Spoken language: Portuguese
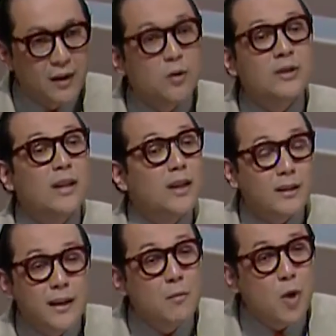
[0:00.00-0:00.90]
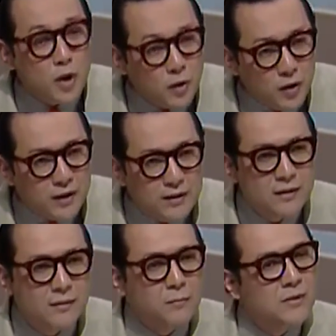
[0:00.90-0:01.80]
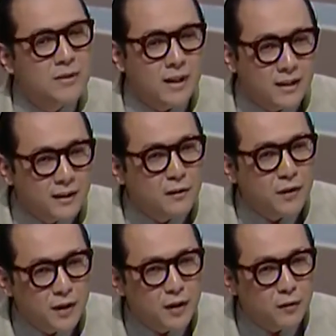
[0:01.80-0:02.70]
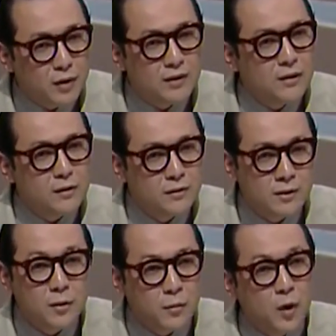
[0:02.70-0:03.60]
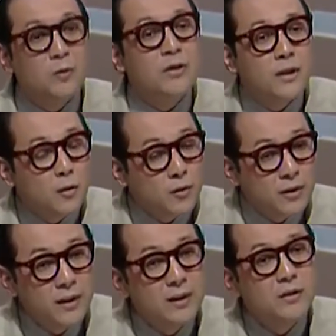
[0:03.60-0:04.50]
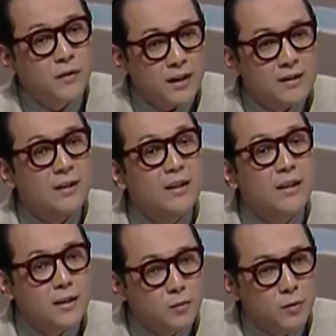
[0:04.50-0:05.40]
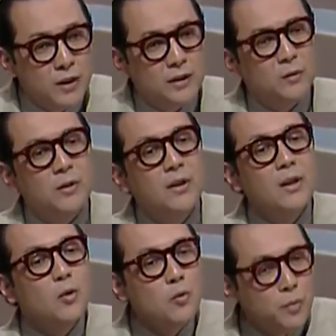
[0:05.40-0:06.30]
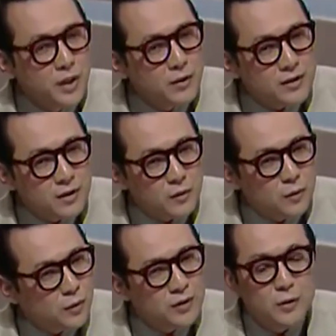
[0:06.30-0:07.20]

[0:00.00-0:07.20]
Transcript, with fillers: Eu estaria, teria a maior honra de, de estar aqui defendendo a Folha de São Paulo se eu tivesse aqui nesse momento cumprindo essas funções.